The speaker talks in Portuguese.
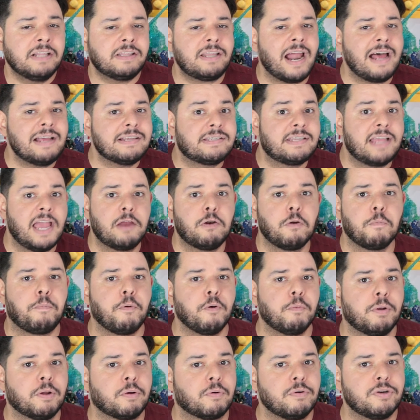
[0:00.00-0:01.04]
trazer o
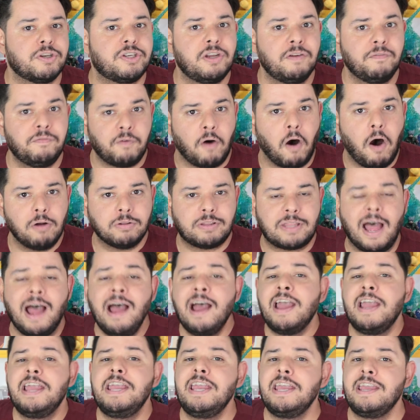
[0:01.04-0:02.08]
público de volta
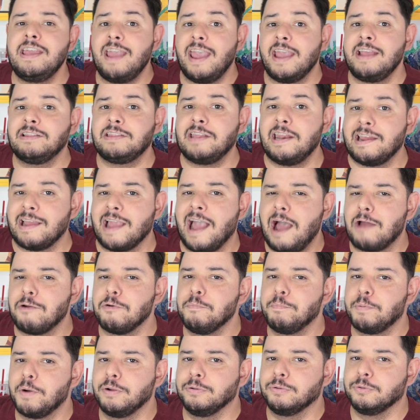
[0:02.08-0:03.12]
e entregar
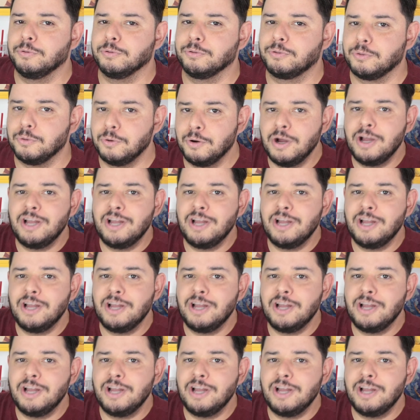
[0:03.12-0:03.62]
um produto produto